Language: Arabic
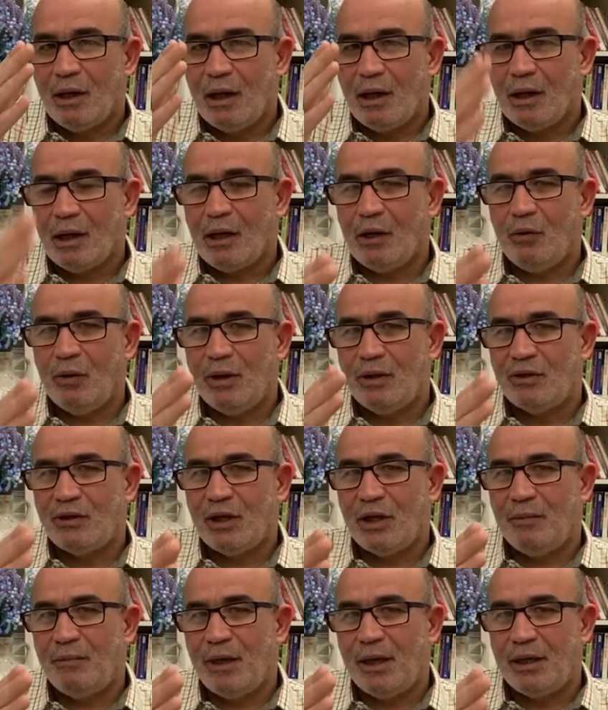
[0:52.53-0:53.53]
القوى
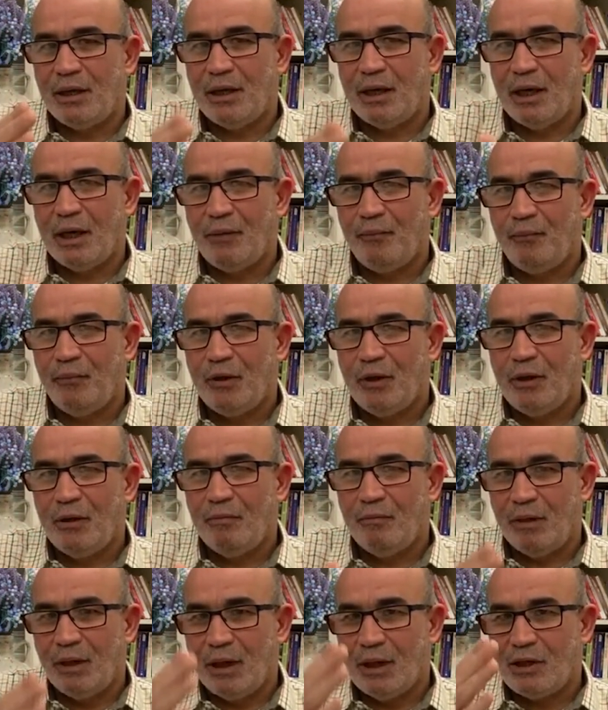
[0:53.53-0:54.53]
الاستعمارية
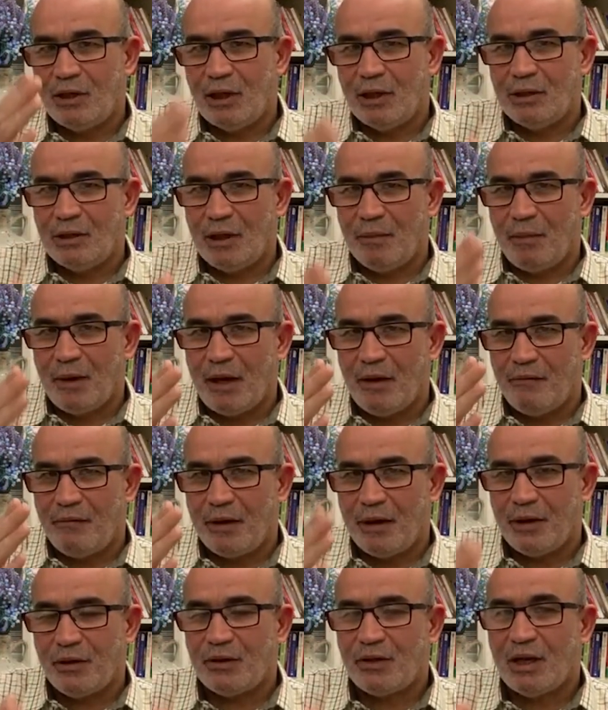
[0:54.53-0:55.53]
من أجل أن تبقى
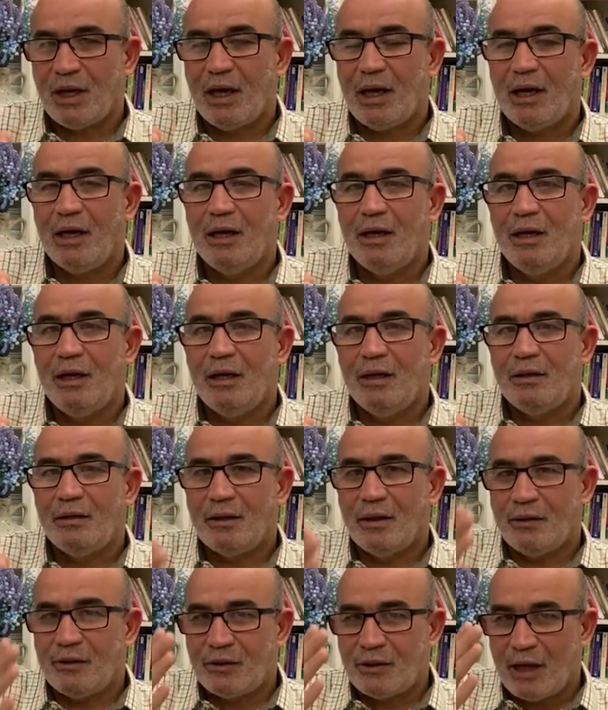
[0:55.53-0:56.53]
فرنسا
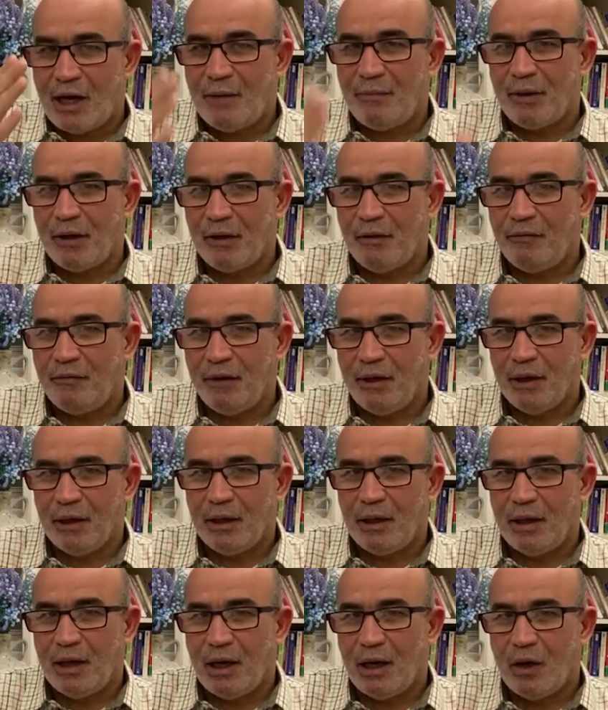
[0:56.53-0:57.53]
تستعمر
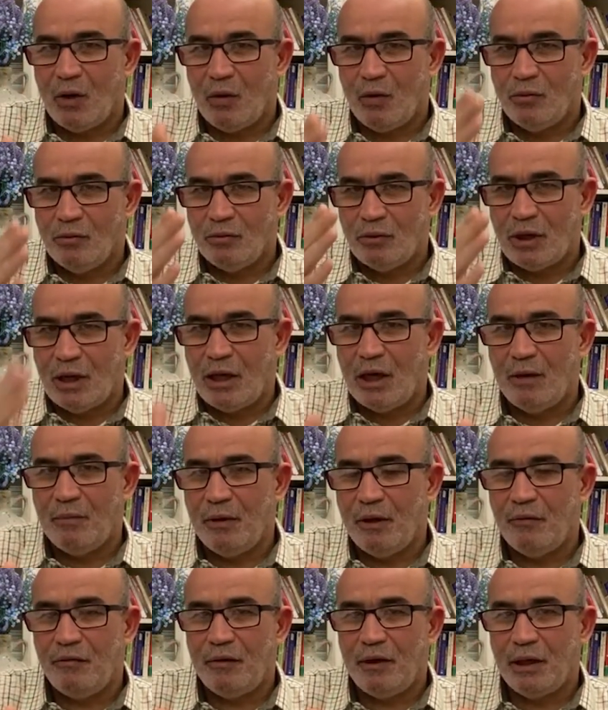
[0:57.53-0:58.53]
إفريقيا وتنهب
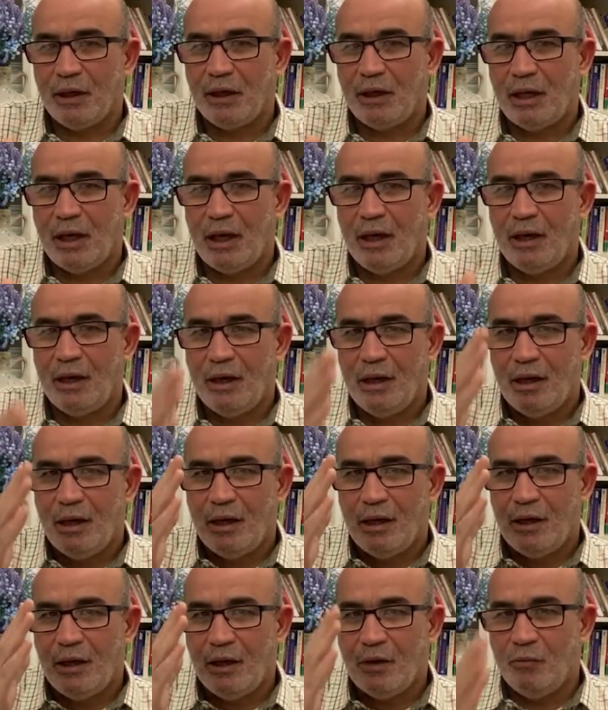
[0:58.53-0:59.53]
إفريقيا
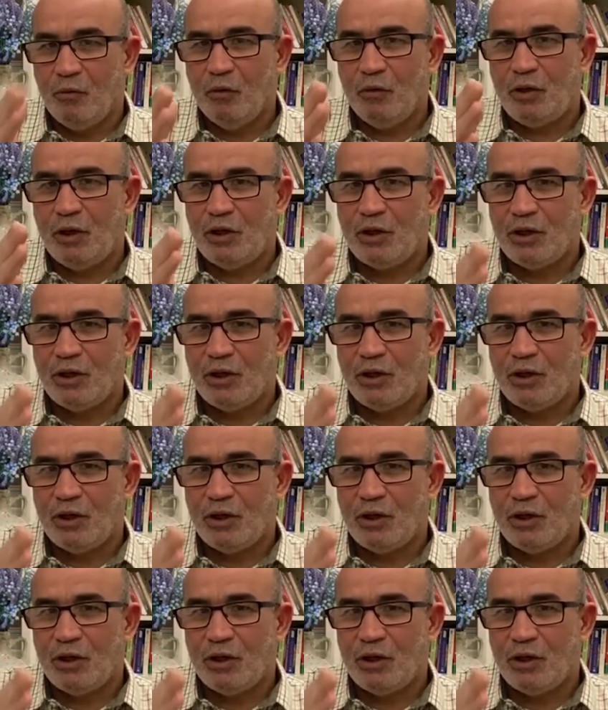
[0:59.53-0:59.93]
يموت